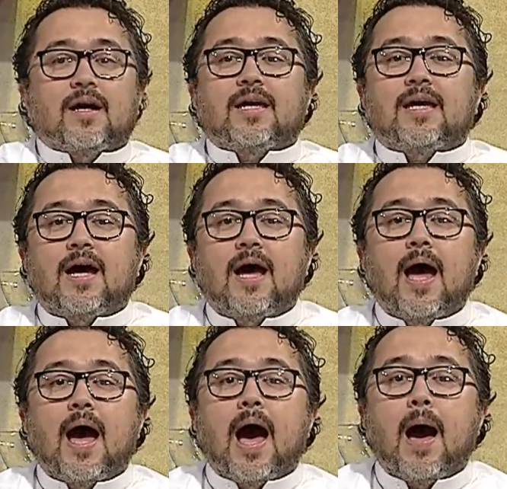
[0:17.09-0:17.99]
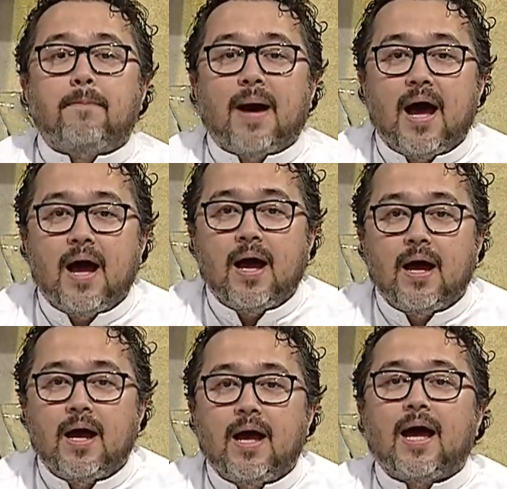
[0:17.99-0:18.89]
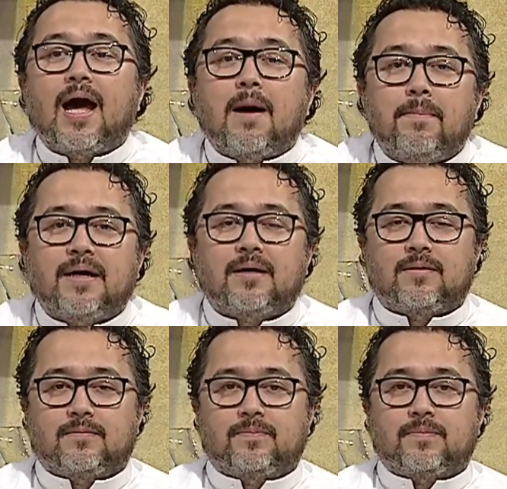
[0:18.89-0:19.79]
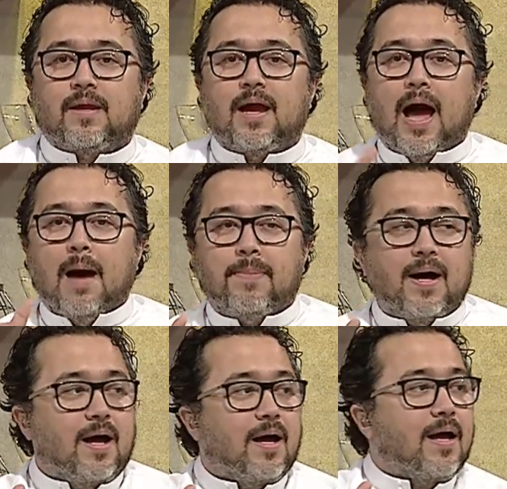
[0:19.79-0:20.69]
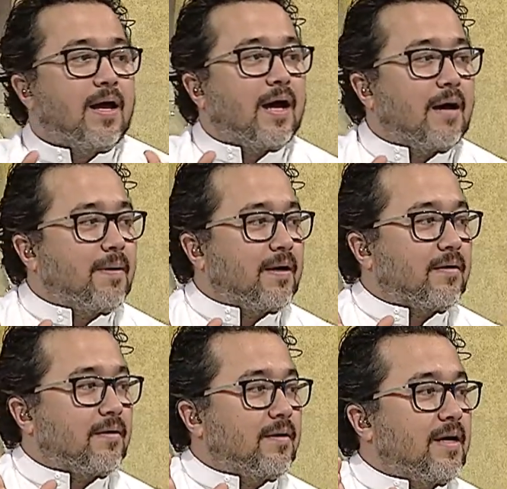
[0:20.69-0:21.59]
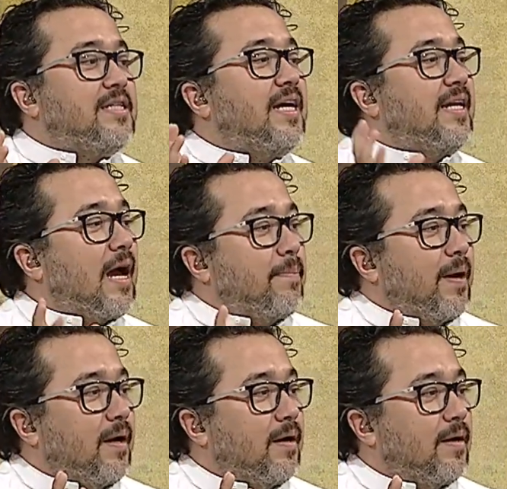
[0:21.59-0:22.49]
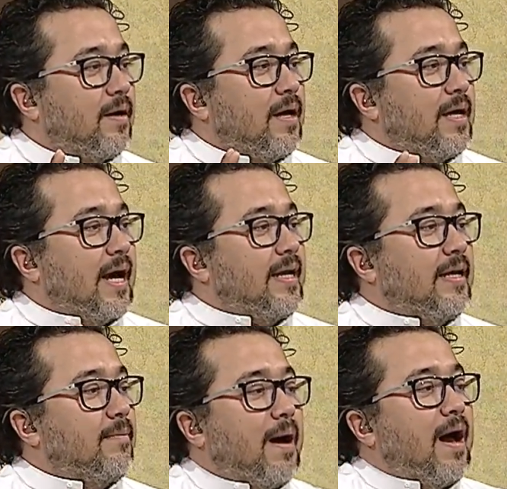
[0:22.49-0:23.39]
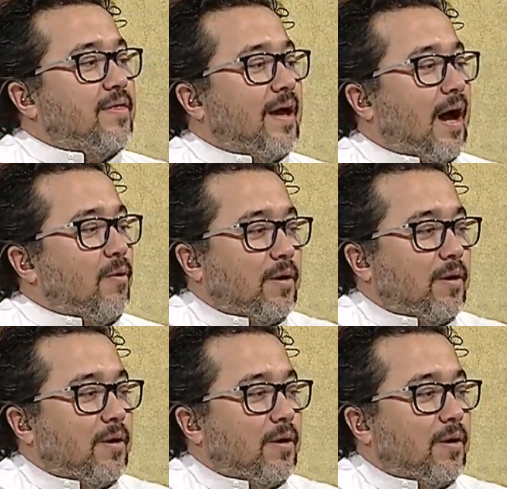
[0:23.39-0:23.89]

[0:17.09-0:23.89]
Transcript: هي ابا خبر ايوه ابا خبر ايش يعني ابا ابا يعني أبو ماذا خبر.